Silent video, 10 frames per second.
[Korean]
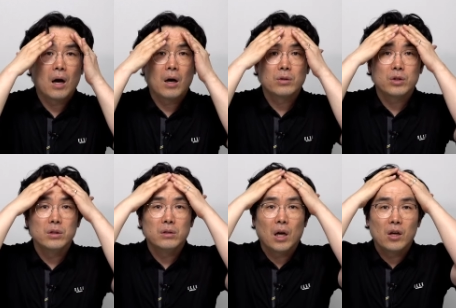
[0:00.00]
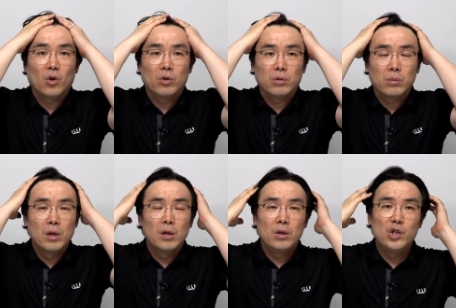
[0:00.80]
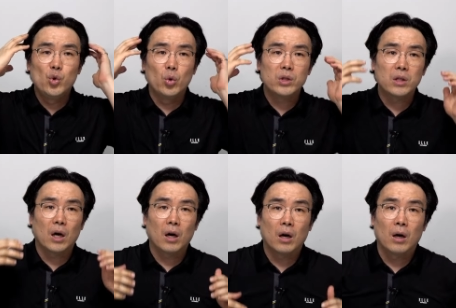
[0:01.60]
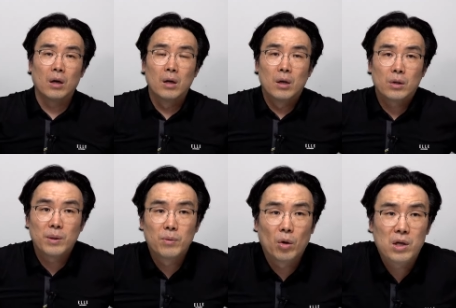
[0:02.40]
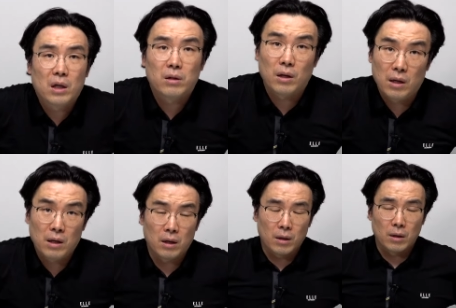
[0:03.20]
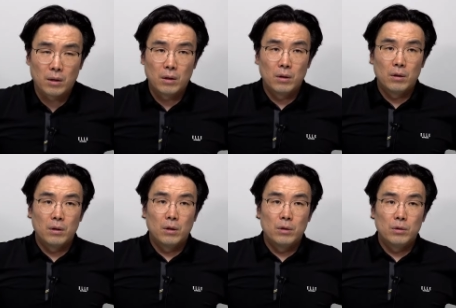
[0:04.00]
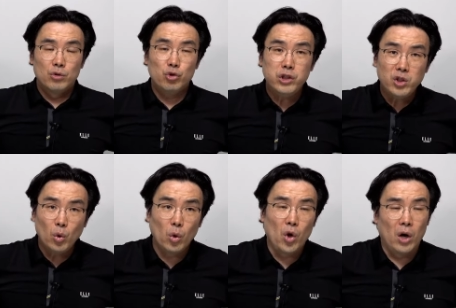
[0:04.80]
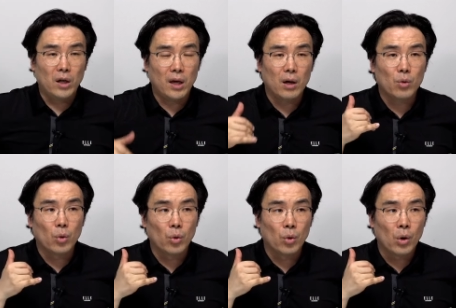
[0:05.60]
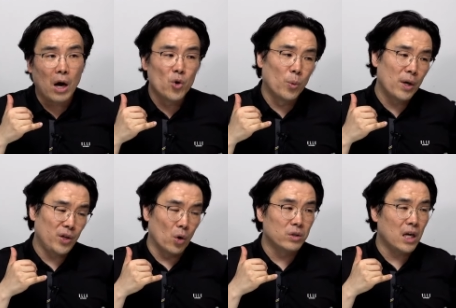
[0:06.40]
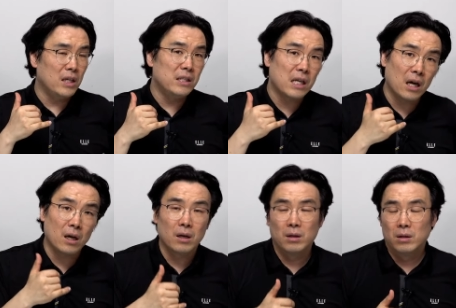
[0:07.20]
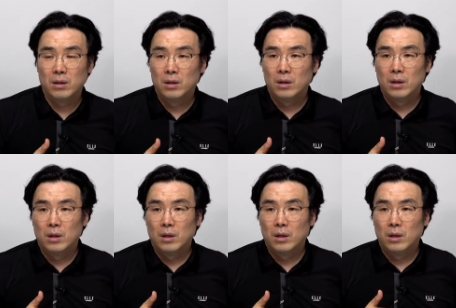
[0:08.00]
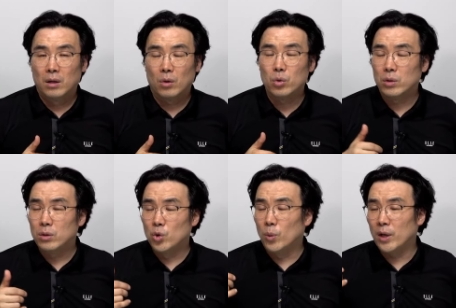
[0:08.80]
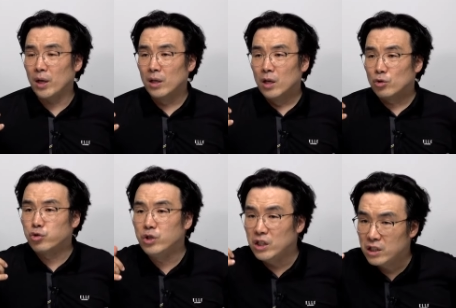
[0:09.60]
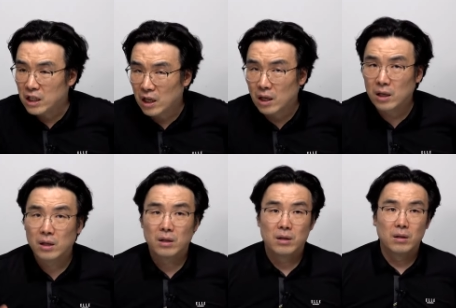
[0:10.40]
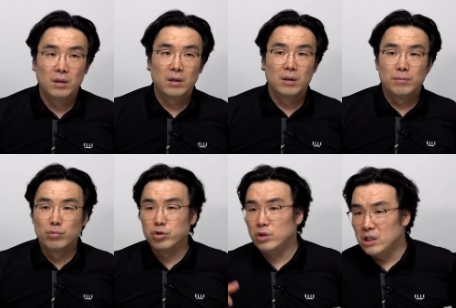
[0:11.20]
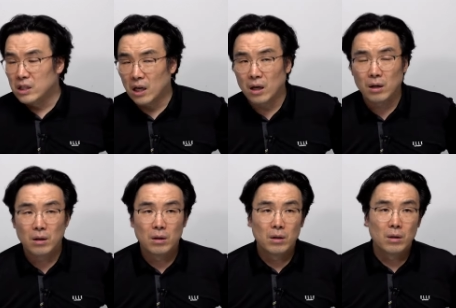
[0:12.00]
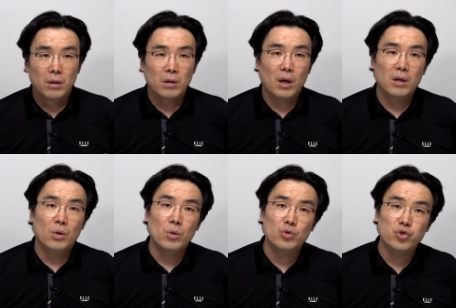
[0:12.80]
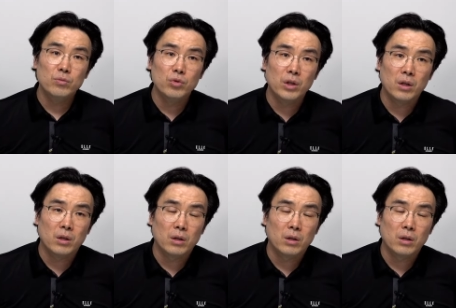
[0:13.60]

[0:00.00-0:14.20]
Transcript: 진짜 이거는 이종호 씨가 김건희한테 수시로 연락해갖고 아, 요번에 경찰 인사 혹은 요번에 군 인사 무슨 인사 야, 이런 거 충분히